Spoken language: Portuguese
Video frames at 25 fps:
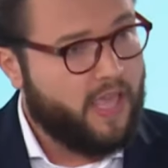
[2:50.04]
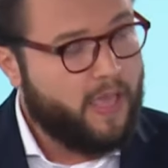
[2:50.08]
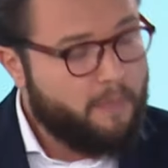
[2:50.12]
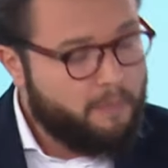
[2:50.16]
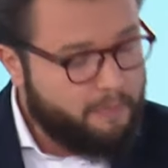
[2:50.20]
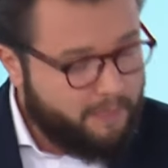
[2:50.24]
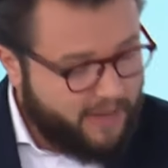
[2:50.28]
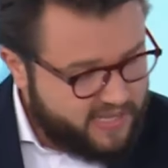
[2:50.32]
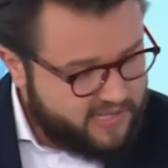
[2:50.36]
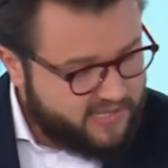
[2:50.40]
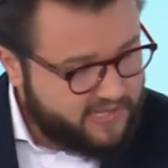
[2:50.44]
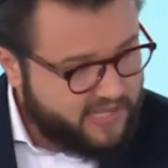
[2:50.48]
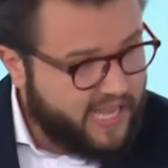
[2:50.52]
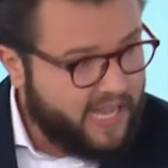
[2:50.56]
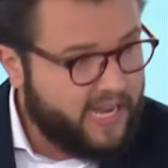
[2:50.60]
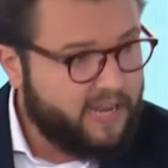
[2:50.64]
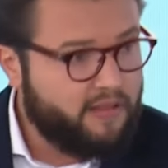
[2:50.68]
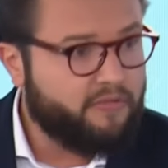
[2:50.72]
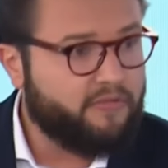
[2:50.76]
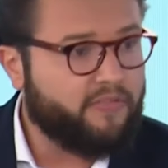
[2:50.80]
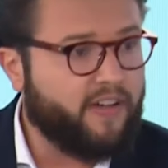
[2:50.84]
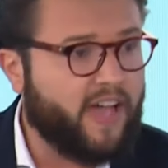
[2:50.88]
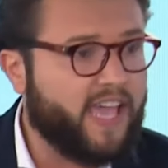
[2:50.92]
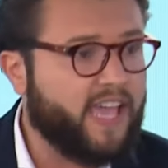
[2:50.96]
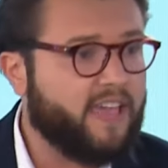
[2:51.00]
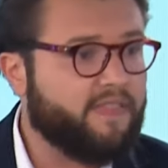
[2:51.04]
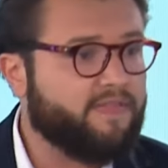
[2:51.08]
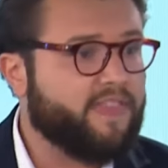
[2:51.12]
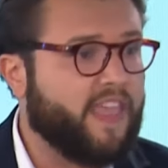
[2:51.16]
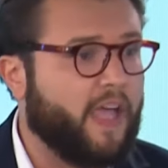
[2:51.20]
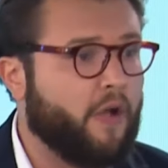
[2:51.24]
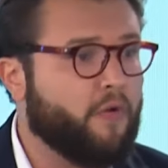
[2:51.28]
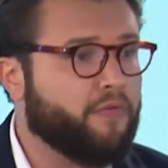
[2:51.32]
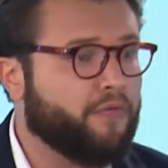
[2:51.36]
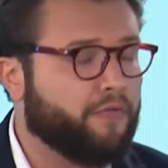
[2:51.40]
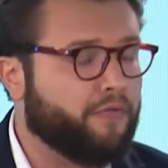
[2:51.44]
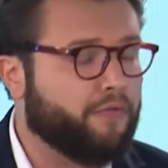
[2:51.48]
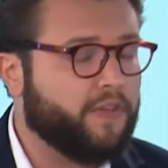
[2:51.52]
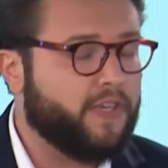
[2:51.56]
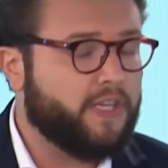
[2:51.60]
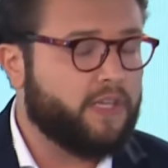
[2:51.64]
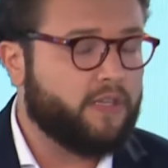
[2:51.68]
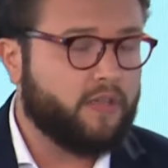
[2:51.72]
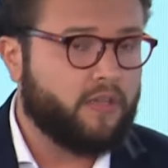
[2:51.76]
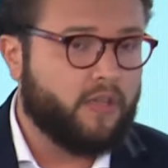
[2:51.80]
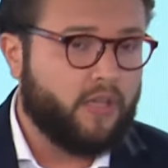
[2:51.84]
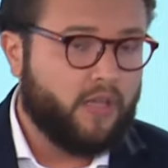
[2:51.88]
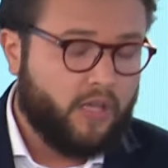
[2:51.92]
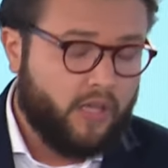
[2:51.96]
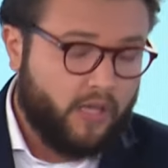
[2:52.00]
mas que ele vai até o
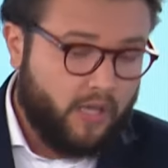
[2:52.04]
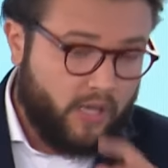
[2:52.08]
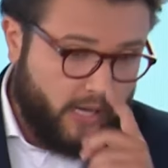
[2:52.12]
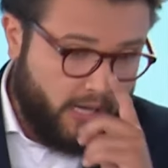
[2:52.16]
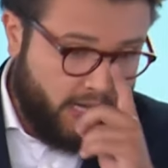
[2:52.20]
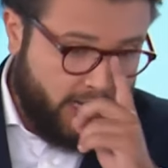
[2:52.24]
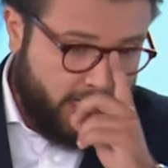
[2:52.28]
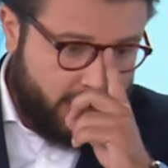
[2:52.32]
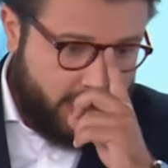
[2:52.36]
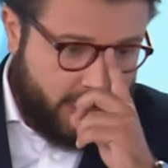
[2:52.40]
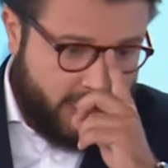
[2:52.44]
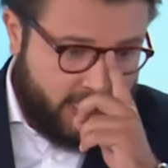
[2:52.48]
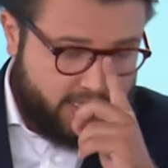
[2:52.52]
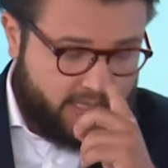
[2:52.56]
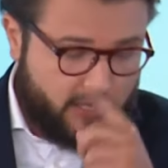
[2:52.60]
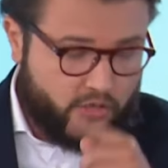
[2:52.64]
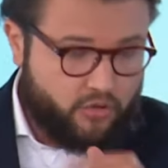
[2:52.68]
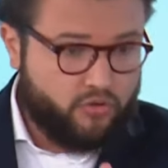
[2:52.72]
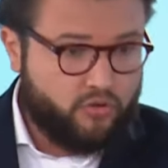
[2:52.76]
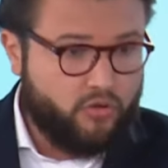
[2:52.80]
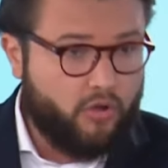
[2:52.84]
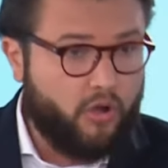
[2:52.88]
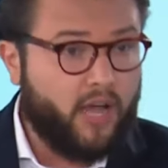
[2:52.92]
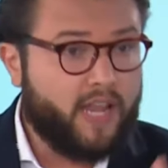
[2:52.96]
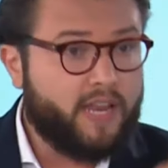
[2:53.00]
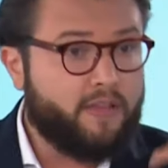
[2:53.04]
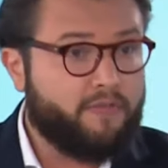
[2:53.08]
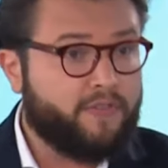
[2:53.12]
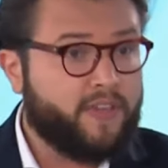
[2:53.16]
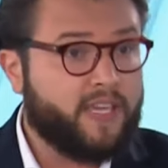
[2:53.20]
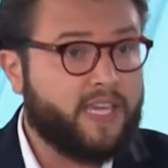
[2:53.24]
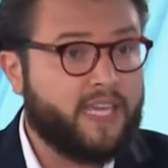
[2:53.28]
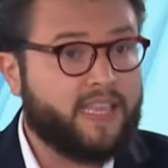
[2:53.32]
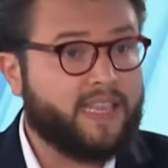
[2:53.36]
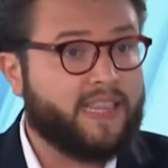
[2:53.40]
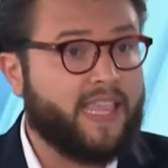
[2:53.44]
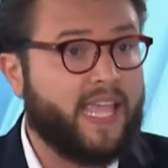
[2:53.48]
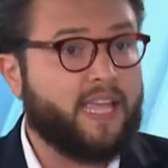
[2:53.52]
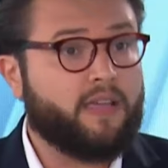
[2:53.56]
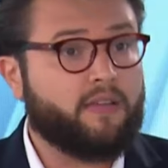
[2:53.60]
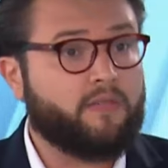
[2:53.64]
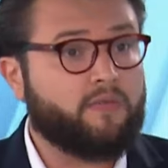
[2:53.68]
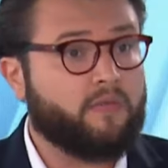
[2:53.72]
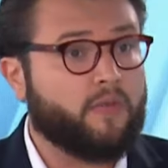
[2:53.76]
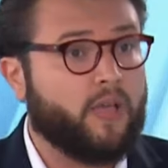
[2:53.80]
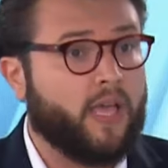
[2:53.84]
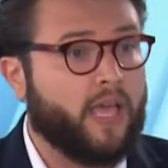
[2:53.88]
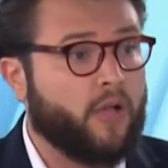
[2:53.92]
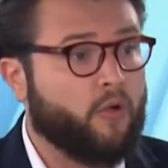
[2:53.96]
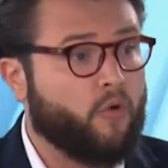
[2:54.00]
fim uh, nessa história e que tem
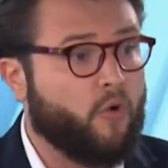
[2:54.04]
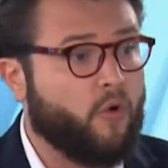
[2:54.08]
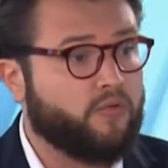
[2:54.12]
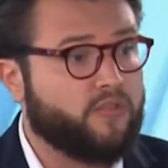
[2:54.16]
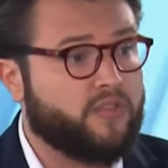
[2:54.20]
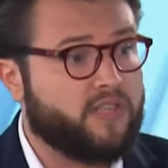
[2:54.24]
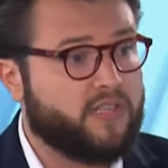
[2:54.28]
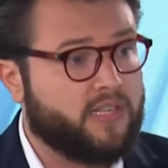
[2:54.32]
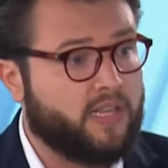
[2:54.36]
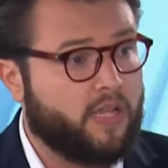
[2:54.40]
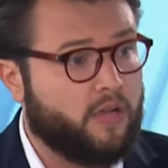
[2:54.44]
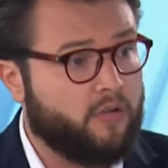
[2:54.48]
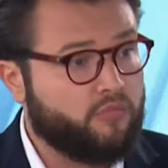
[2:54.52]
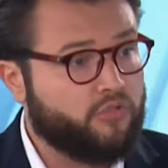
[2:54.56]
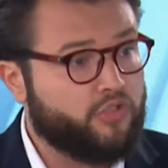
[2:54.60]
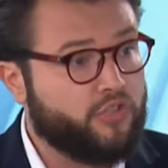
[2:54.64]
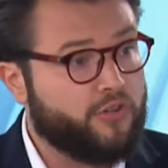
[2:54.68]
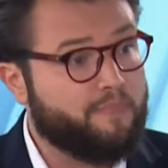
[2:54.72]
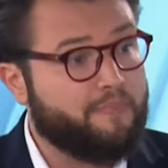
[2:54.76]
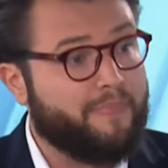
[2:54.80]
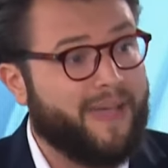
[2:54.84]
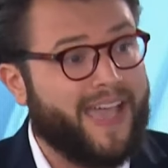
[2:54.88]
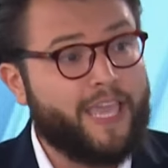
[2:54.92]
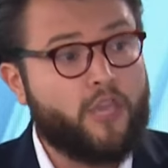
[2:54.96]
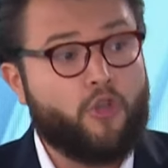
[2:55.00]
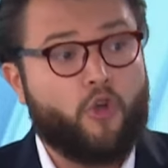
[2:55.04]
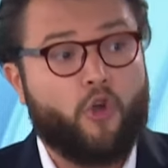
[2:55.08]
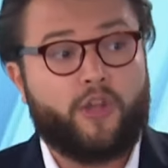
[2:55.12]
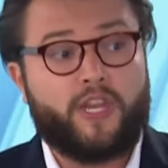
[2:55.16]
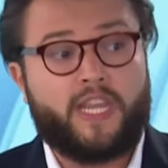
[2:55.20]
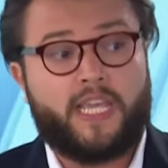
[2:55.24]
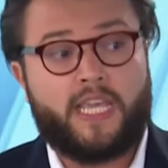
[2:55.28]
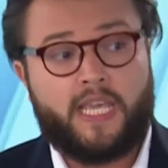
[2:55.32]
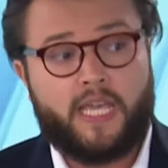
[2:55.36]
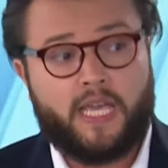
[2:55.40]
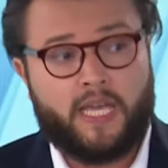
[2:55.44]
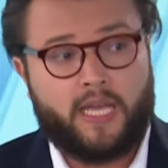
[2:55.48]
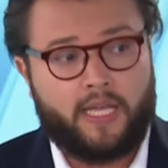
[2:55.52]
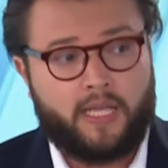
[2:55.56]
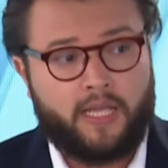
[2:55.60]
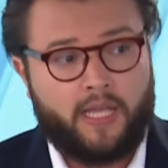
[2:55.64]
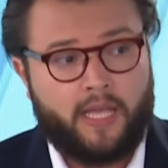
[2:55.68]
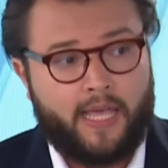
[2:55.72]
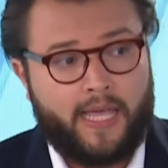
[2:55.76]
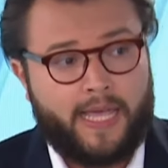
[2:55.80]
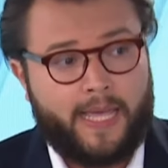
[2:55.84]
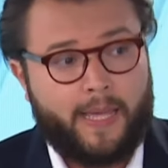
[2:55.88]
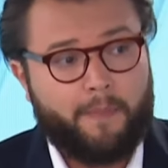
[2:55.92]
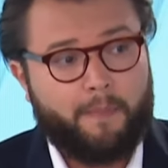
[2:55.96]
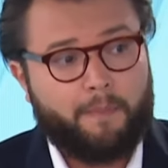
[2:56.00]
uh, condição de maioria
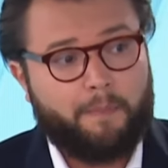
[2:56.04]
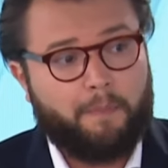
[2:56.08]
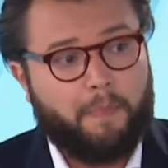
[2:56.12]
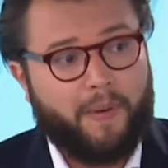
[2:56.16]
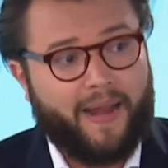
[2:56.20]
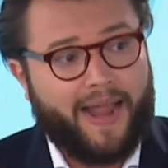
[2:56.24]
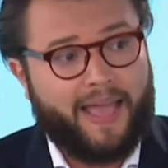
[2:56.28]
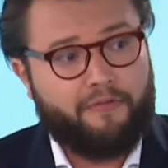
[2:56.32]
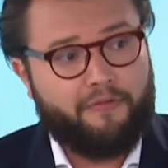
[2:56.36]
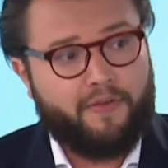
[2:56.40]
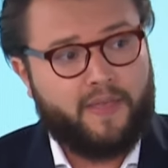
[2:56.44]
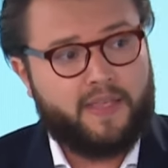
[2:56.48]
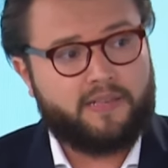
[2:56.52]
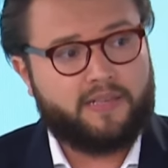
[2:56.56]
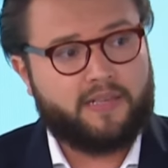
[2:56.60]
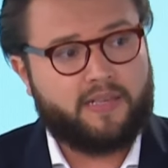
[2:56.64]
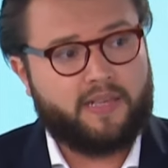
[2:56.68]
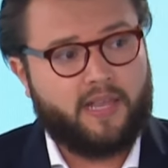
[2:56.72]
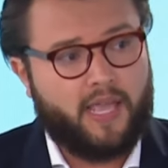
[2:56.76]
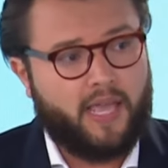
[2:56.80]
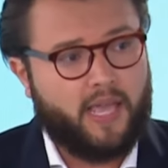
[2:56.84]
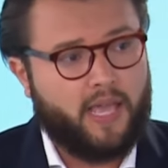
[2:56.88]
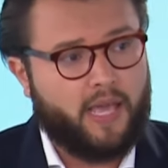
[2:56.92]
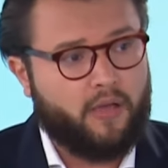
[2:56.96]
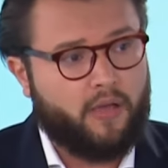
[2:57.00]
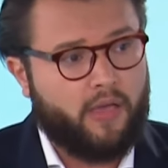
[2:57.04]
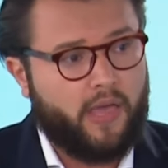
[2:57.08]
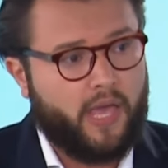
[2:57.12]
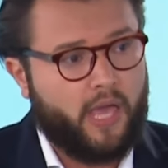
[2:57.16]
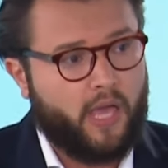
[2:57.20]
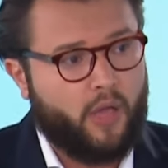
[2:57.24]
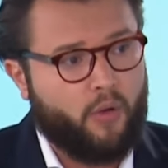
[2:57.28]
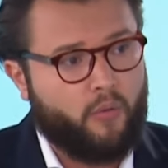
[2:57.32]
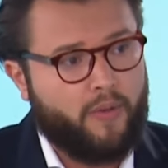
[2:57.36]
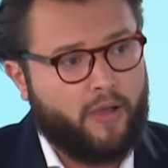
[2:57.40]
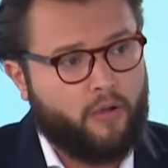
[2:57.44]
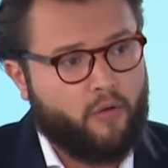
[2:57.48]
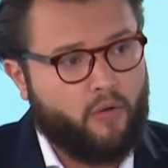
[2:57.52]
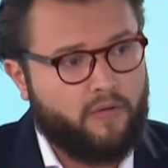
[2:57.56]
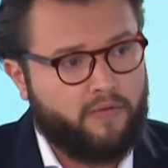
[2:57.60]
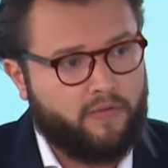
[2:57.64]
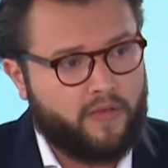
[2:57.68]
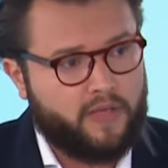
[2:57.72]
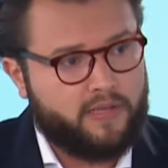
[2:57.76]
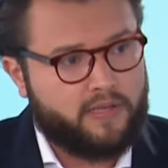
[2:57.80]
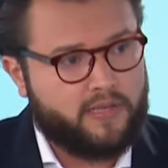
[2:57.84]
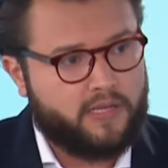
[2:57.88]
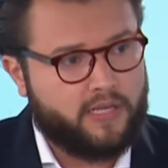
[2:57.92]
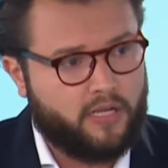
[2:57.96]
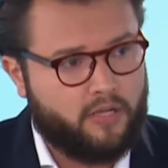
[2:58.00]
para vencer é, uma
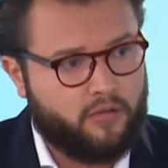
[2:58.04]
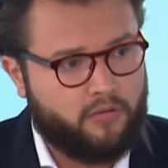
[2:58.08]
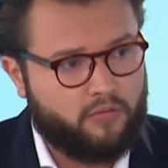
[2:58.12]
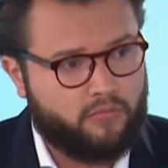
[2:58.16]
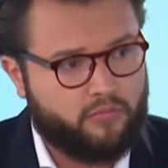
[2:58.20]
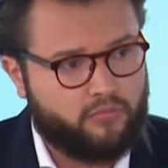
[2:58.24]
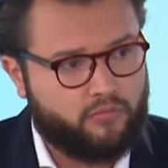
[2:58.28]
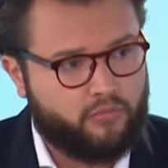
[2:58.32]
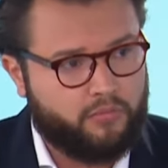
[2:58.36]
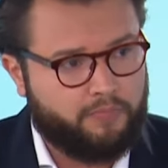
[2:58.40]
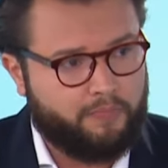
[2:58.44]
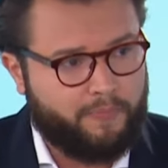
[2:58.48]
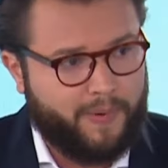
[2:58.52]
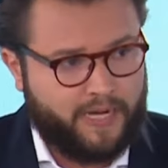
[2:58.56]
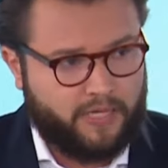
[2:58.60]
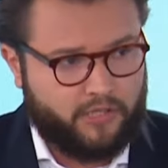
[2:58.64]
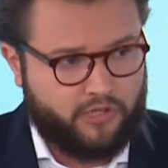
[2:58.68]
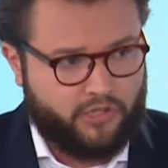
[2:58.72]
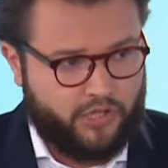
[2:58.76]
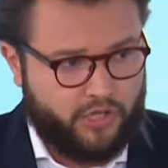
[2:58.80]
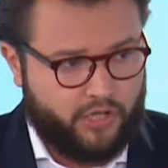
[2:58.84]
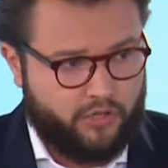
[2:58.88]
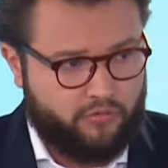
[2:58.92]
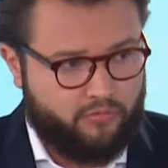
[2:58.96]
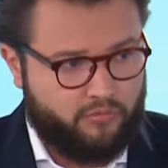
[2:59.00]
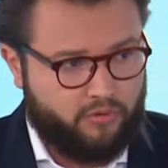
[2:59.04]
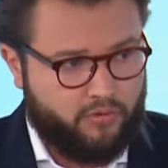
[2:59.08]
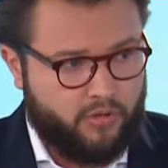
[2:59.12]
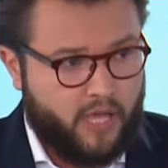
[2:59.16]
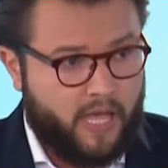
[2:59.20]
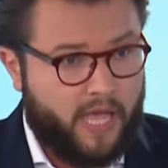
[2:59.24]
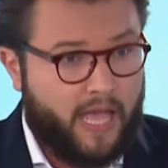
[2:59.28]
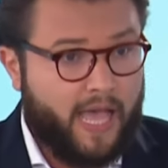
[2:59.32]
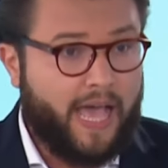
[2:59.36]
convenção do partido.